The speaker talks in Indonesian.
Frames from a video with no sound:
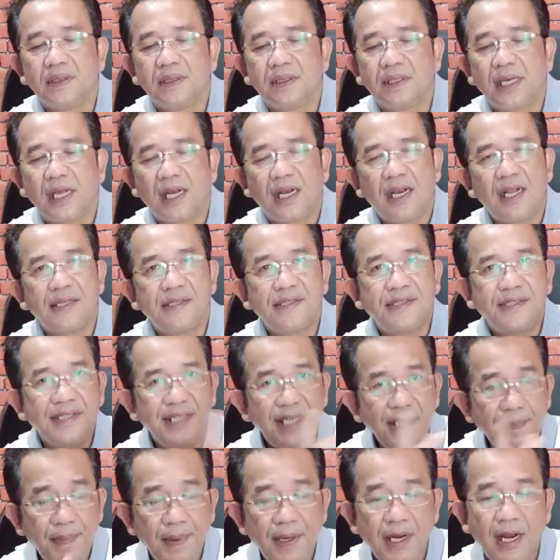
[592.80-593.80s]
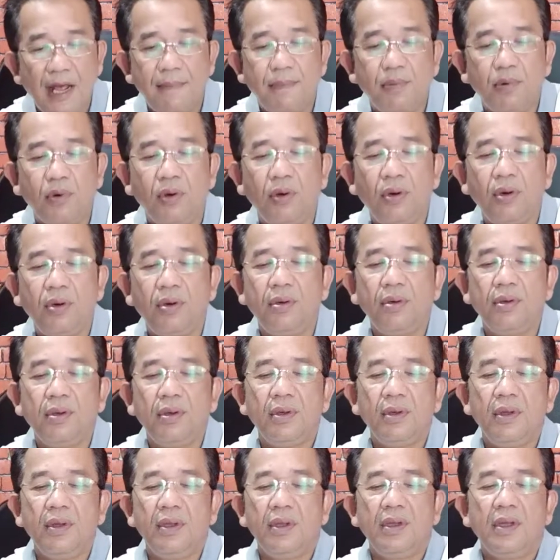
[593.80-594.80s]
Karena si penabur
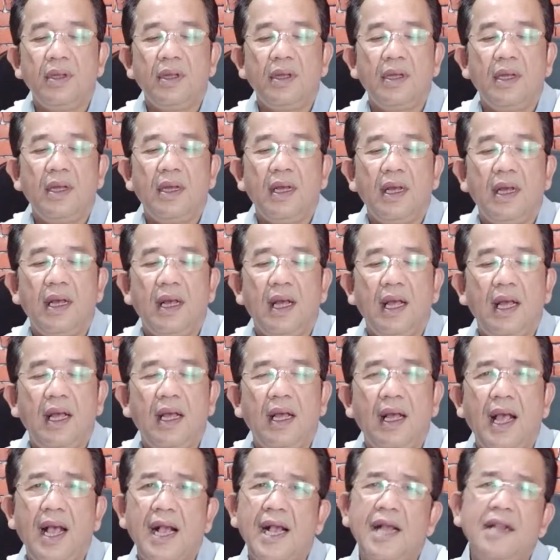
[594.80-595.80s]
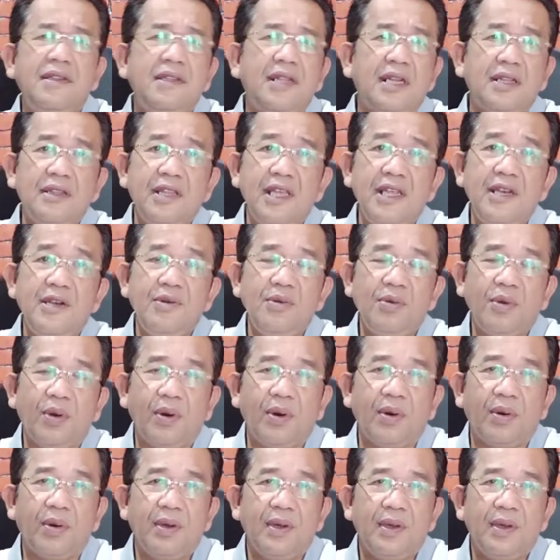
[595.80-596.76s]
akan tertidur